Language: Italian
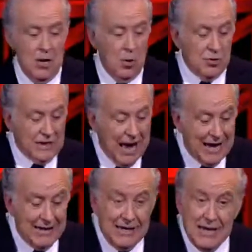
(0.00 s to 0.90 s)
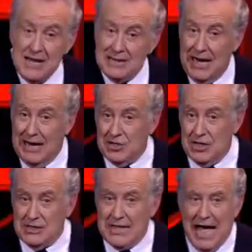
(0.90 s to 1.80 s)
lontani dalle
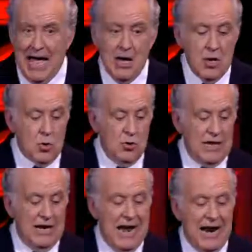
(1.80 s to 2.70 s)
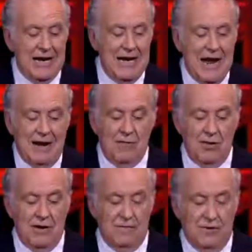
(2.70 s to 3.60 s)
città, condannarli ai
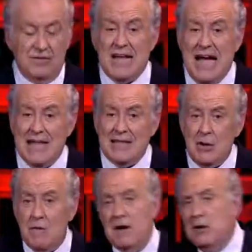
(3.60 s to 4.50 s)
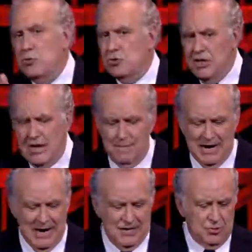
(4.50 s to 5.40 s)
lavori forzati o farli uscire
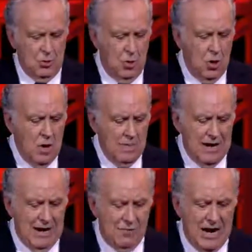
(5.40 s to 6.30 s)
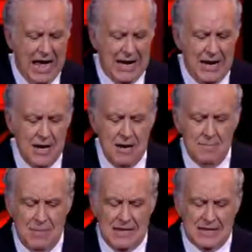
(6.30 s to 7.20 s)
magari solo per lavorare,
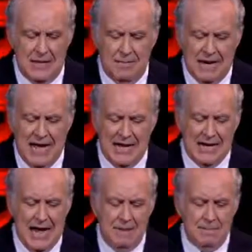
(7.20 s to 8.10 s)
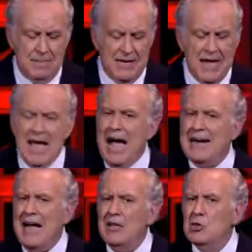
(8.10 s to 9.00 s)
mettere magari i campi
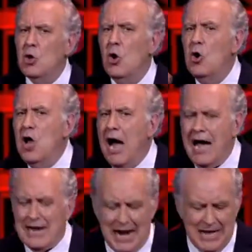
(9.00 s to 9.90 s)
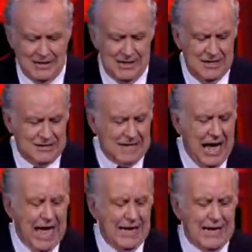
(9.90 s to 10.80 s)
accanto a grandi
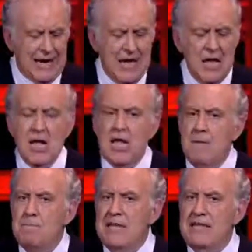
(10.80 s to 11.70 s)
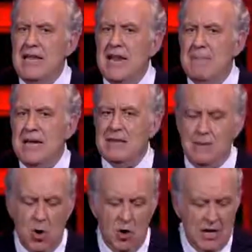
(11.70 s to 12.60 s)
discariche, impedire i
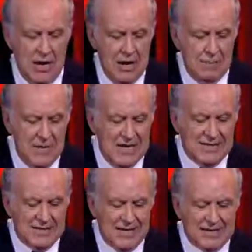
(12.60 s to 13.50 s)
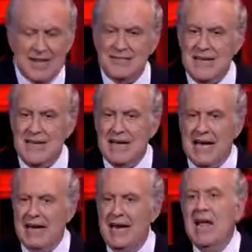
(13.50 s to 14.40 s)
matrimoni misti tra zingari